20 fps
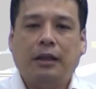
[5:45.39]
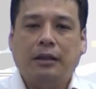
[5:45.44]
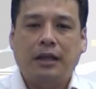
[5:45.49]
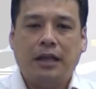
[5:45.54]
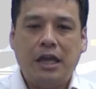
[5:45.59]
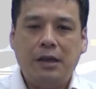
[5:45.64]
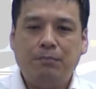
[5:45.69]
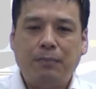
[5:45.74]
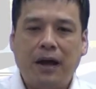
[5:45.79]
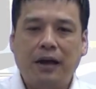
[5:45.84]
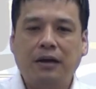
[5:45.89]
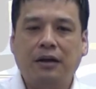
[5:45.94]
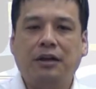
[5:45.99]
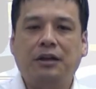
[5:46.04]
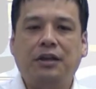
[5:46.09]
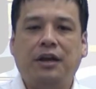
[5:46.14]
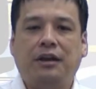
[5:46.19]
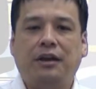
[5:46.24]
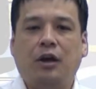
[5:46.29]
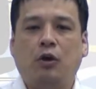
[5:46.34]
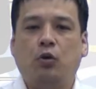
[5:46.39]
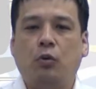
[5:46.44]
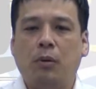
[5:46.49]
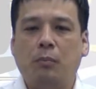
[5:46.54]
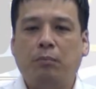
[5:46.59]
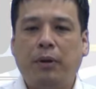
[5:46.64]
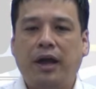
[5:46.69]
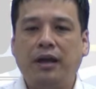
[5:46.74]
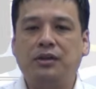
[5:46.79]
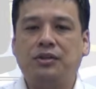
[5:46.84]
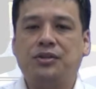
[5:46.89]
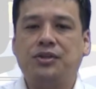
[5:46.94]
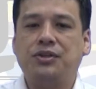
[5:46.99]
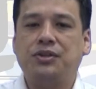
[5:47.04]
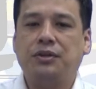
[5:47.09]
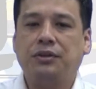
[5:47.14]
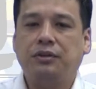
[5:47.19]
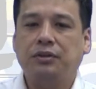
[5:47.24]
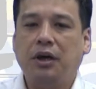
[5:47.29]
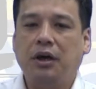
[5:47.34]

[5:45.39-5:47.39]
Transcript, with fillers: 那一般而言呢，我们配置